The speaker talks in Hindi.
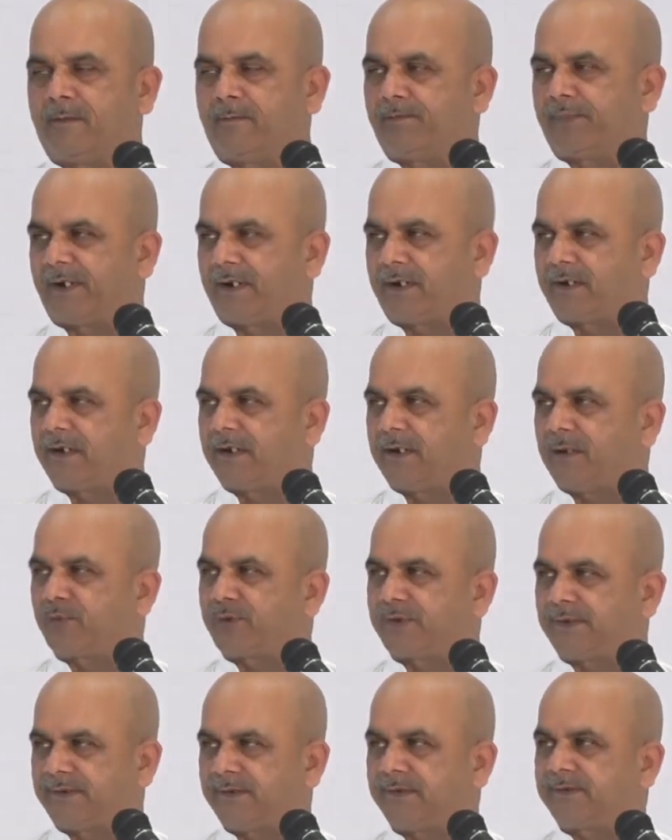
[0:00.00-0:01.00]
प्राणायाम
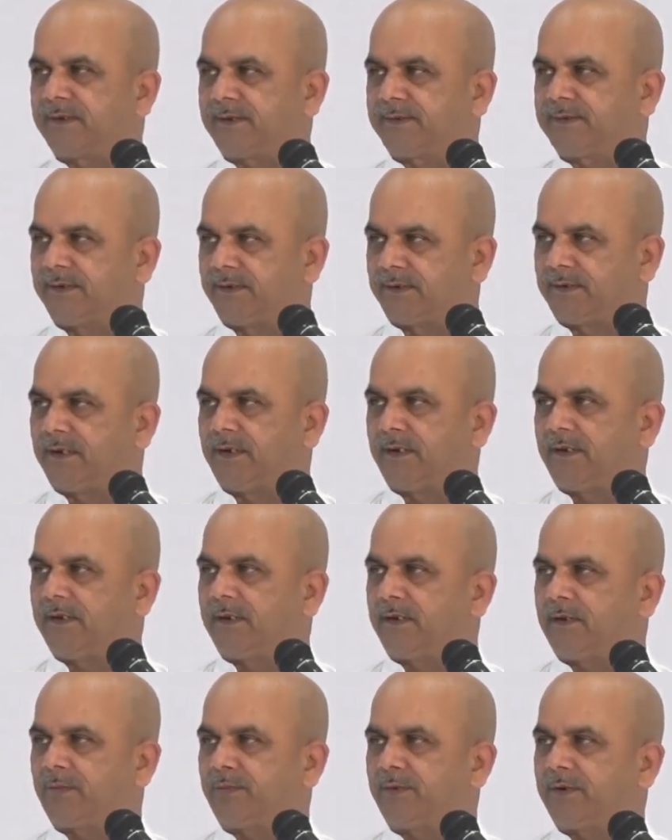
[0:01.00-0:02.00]
किसी से सीखा है
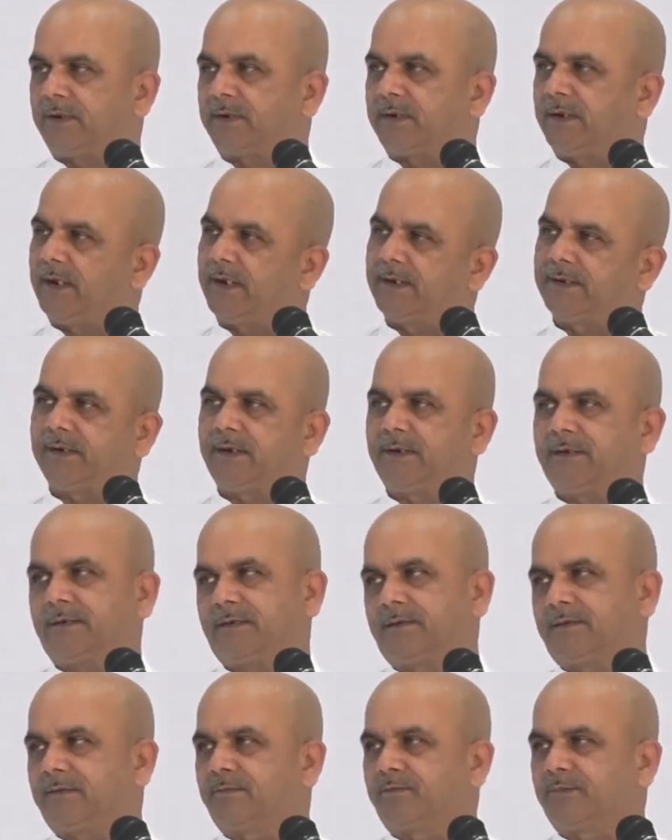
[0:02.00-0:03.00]
आपने कि ऐसे ही